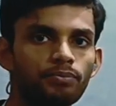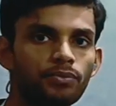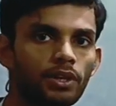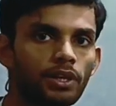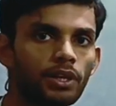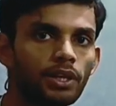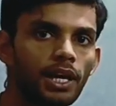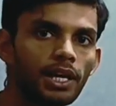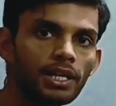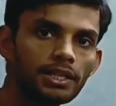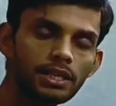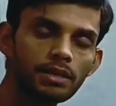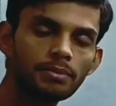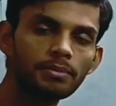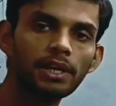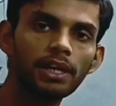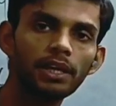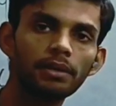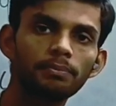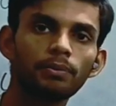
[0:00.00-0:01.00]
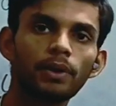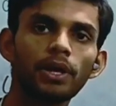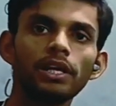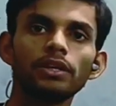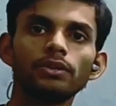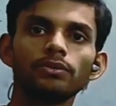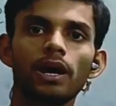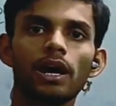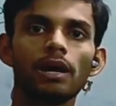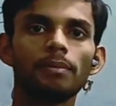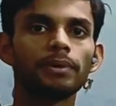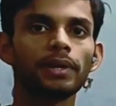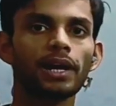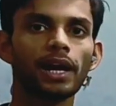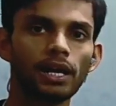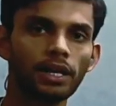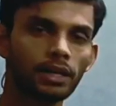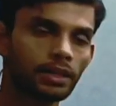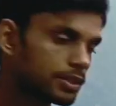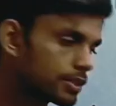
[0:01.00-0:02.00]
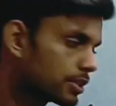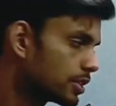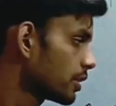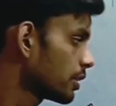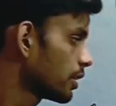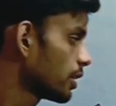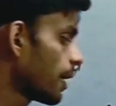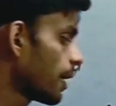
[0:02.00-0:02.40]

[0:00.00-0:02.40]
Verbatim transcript: है ऐसे हम एक पॉइंट वहां पर ऐड कर